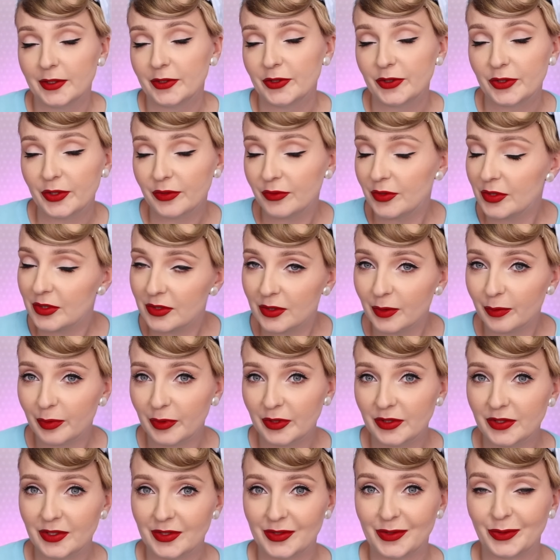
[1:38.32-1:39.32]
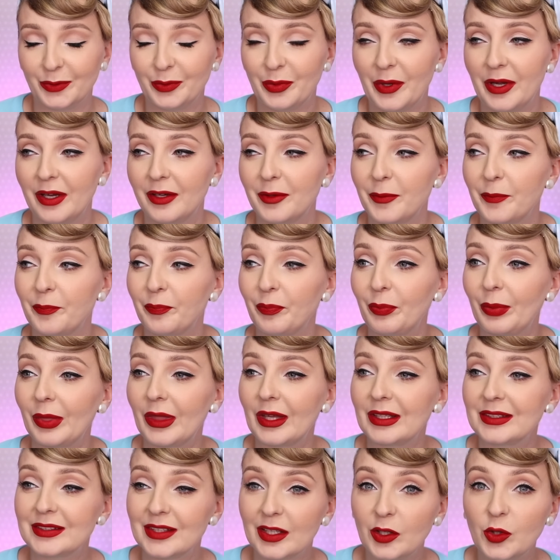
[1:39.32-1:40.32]
że wszystko będzie super.
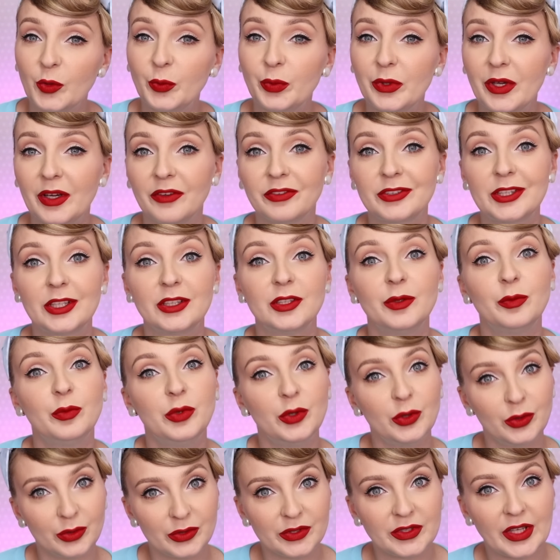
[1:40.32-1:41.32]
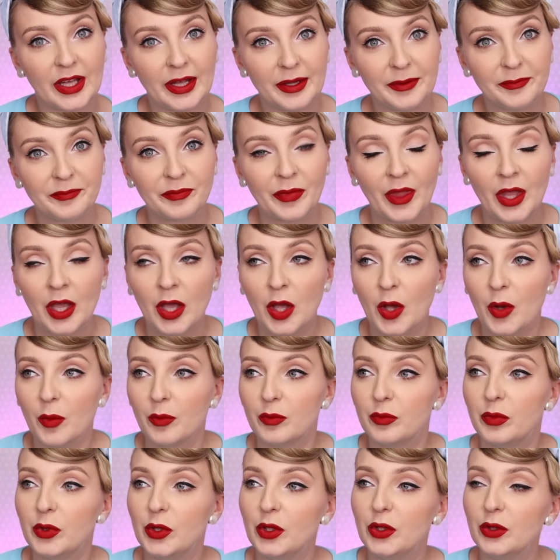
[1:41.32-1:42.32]
Mm, zakupiłam wtedy bluzę.
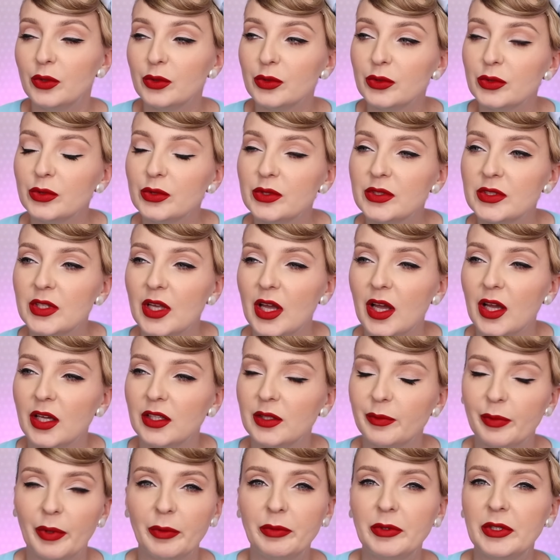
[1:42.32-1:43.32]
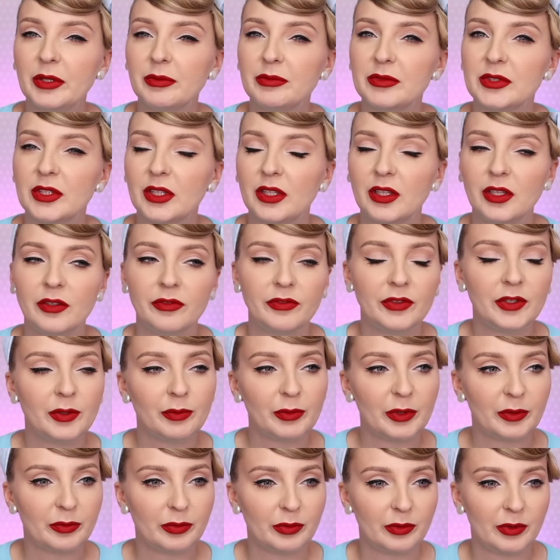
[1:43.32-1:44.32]
Bluza, nie pamiętam z jakiej
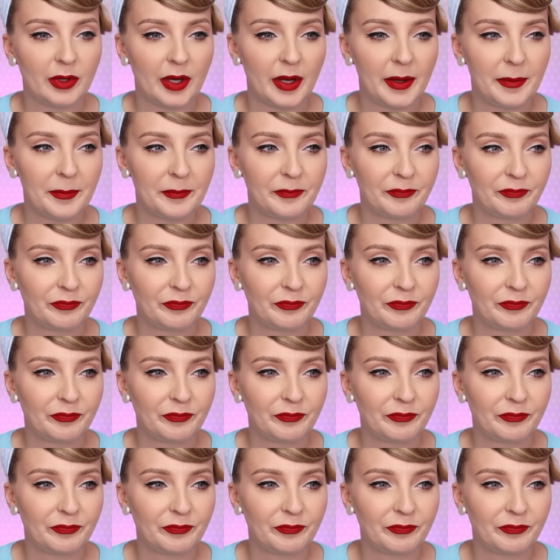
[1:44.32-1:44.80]
firmy była,